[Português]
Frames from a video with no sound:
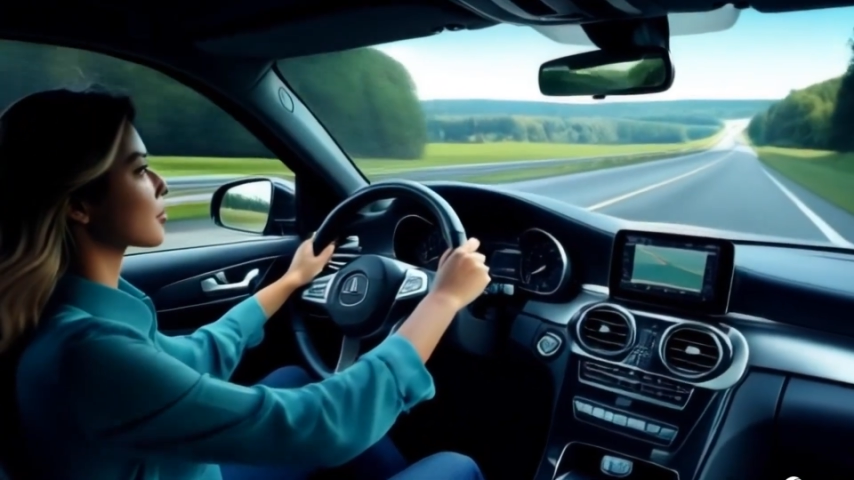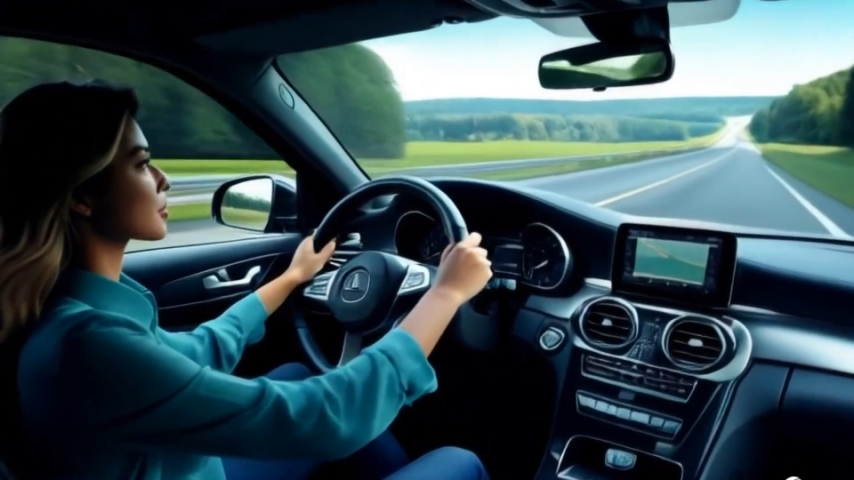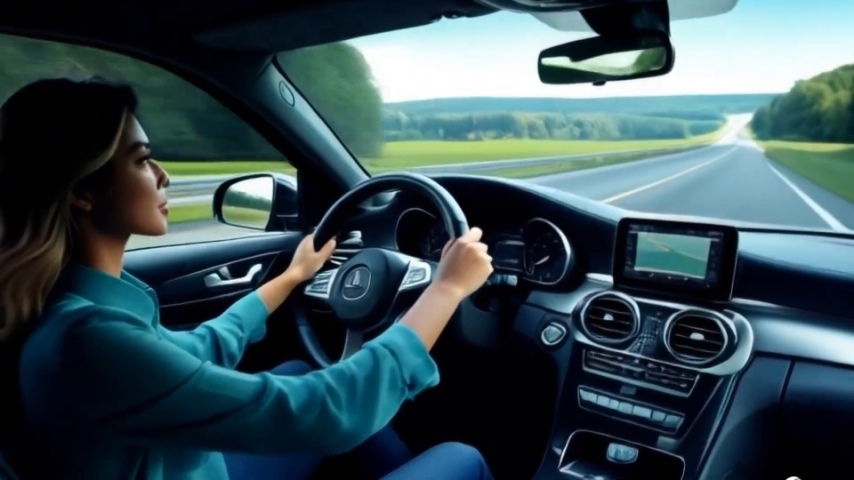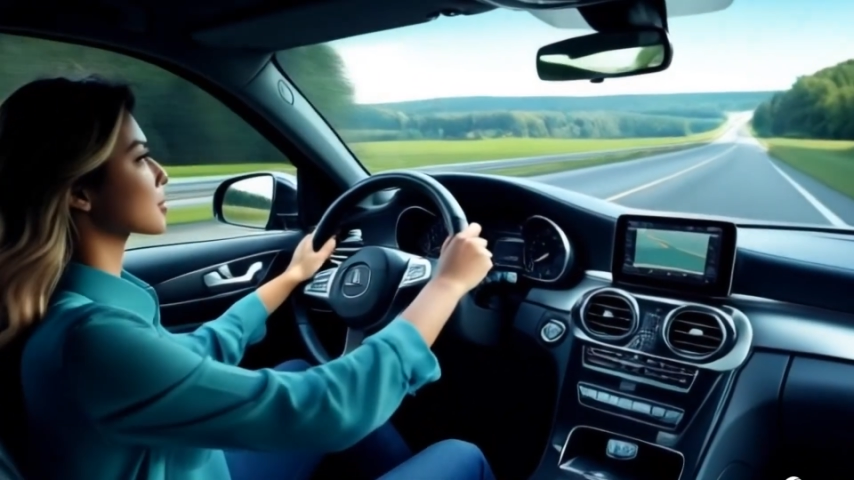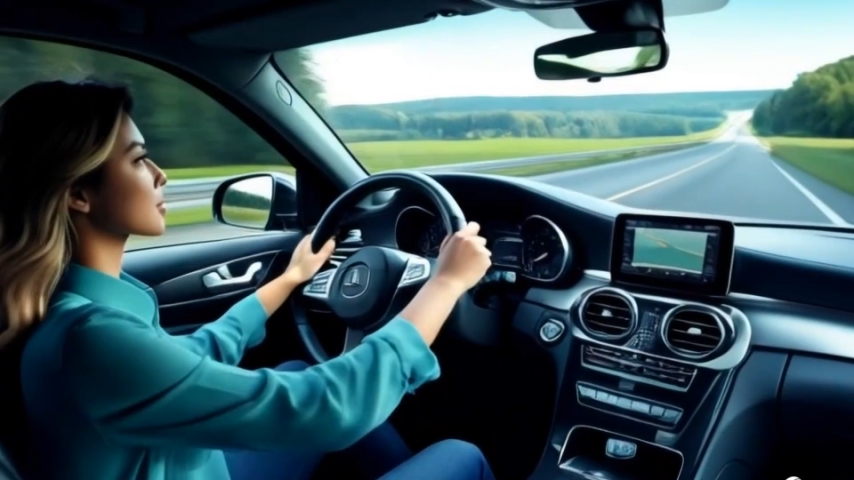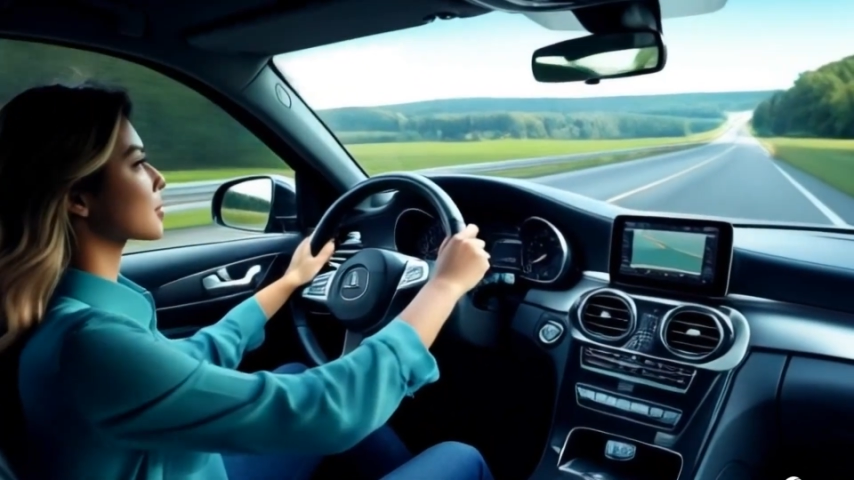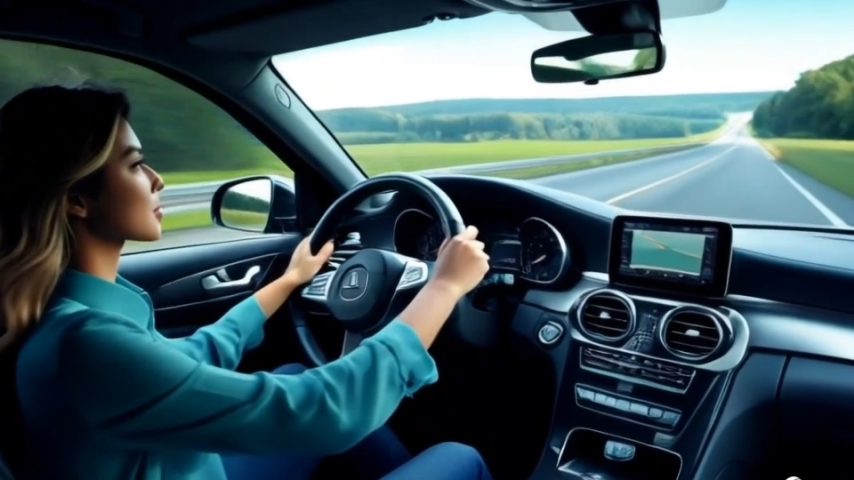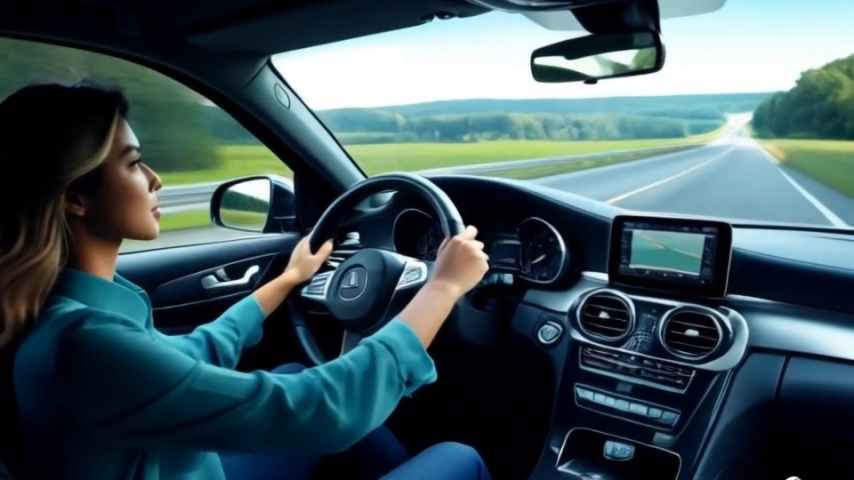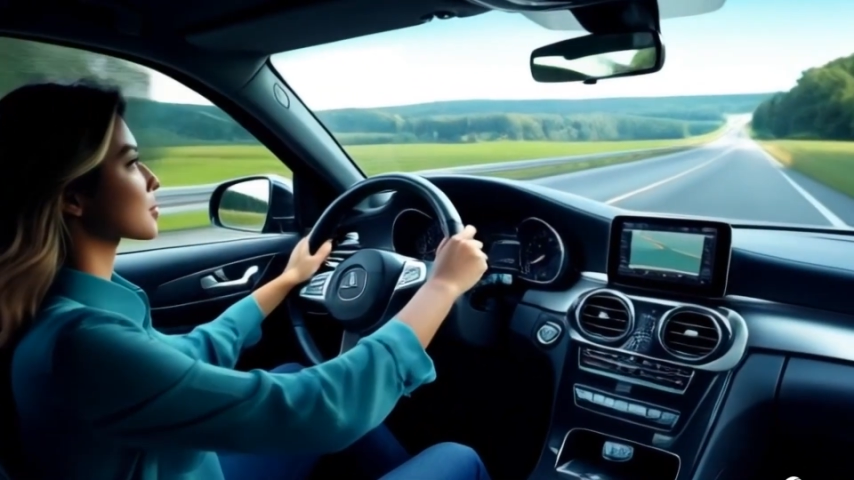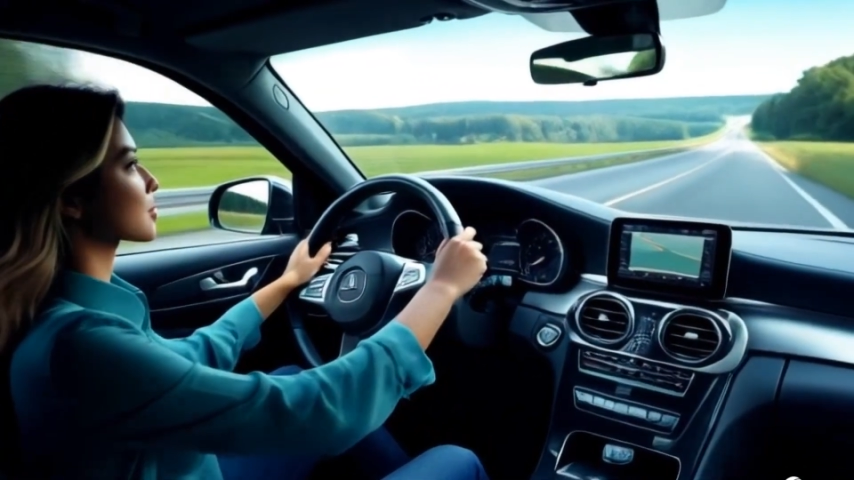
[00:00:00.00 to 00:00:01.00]
era
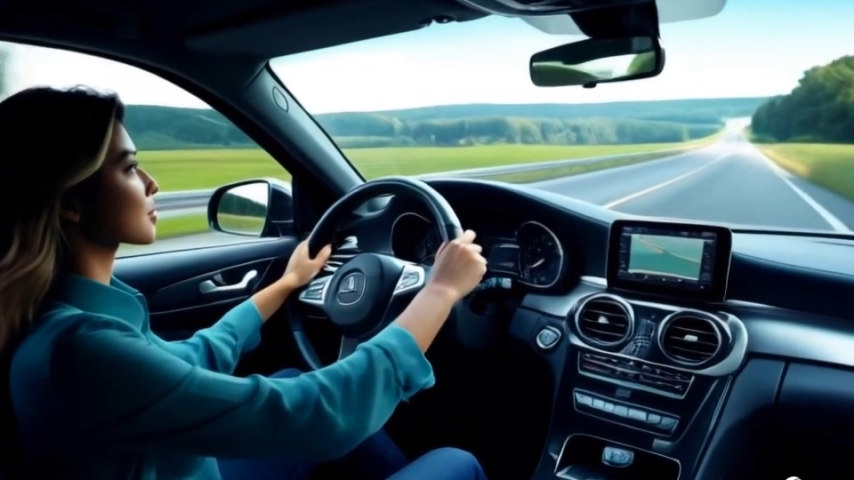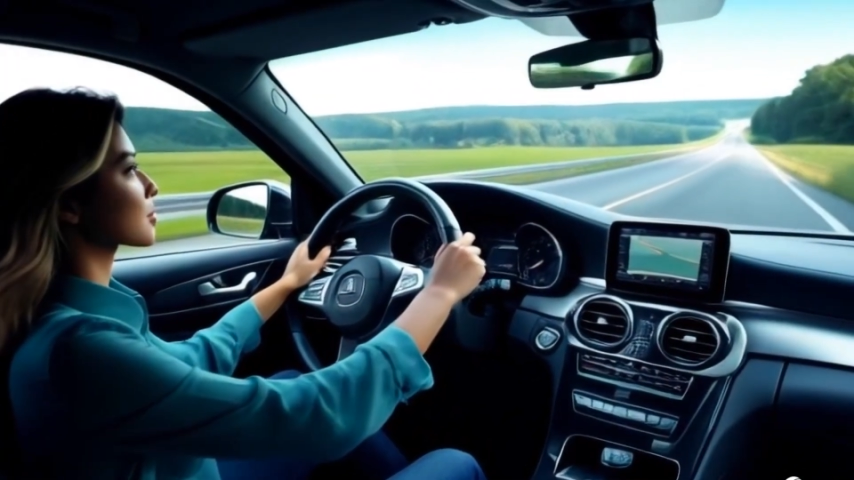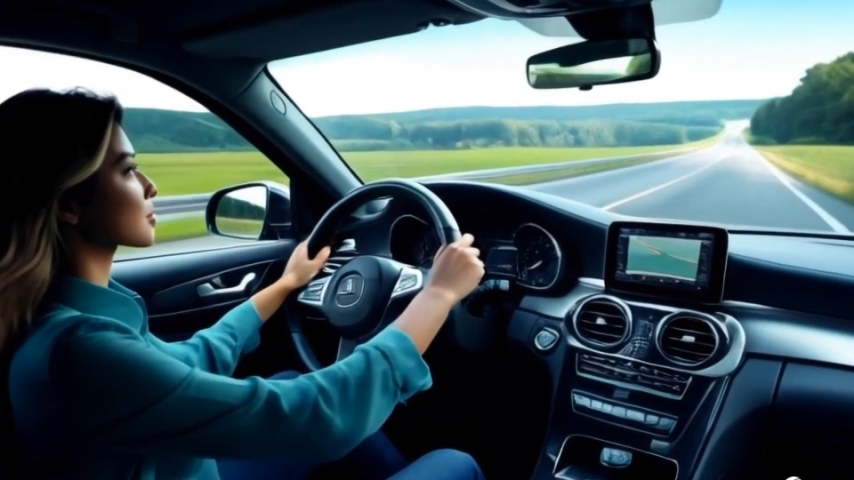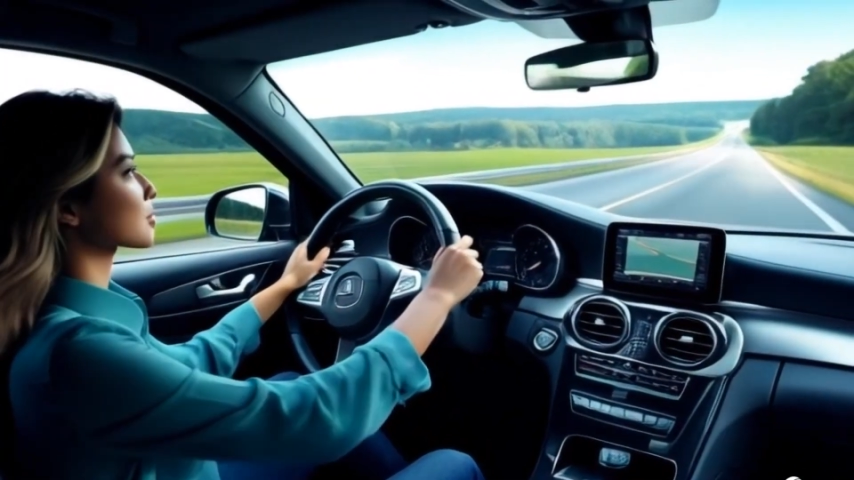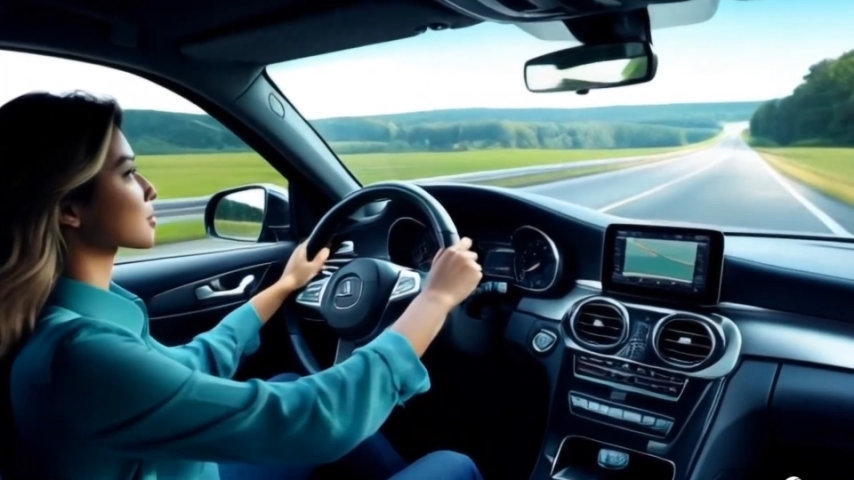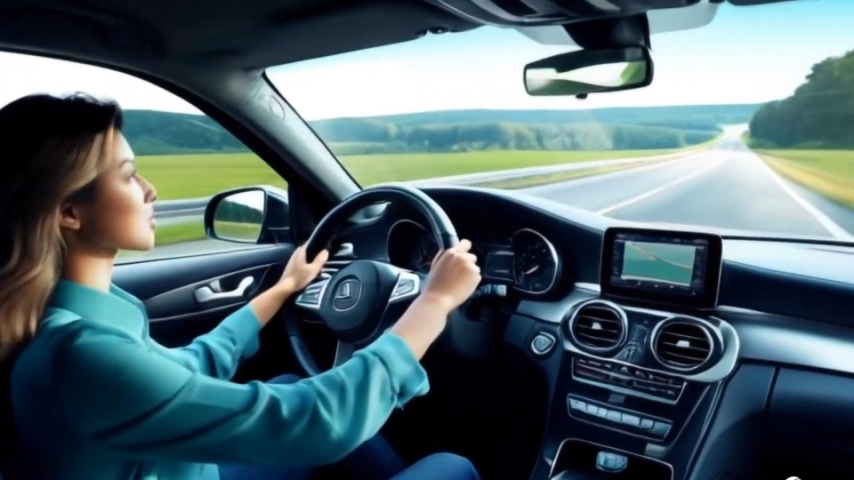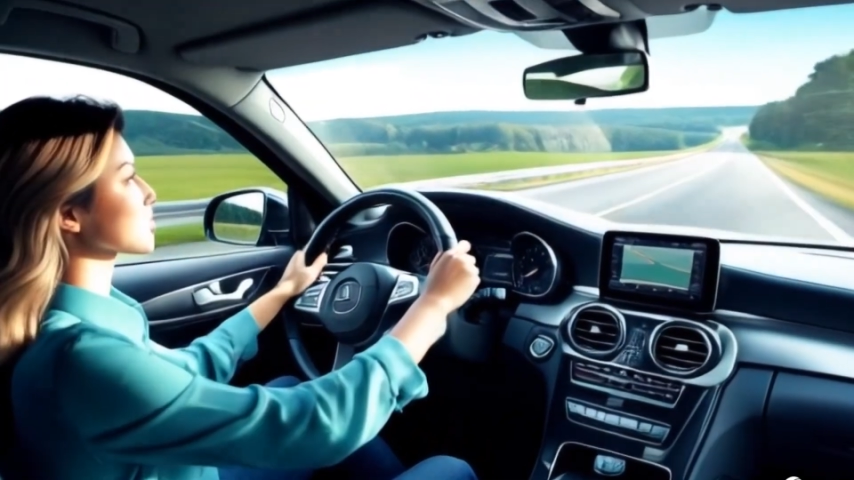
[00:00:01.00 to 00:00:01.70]
puramente turístico.